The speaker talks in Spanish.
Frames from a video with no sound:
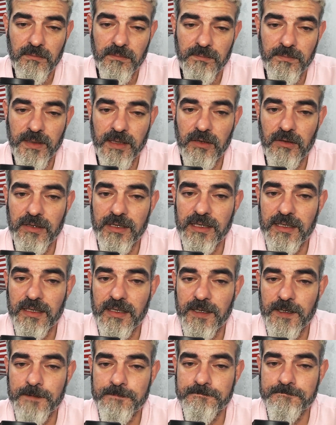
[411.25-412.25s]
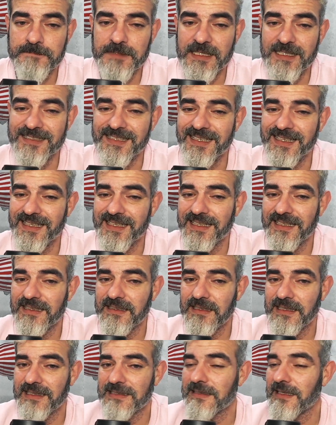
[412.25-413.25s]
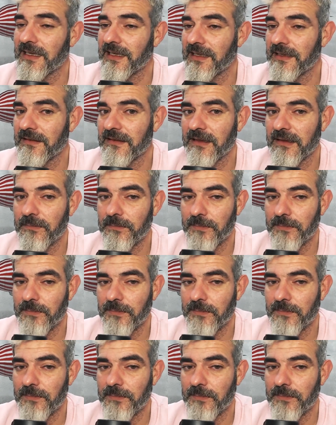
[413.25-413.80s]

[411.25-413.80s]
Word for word: Pero ¿qué, ¿qué se cree esa gente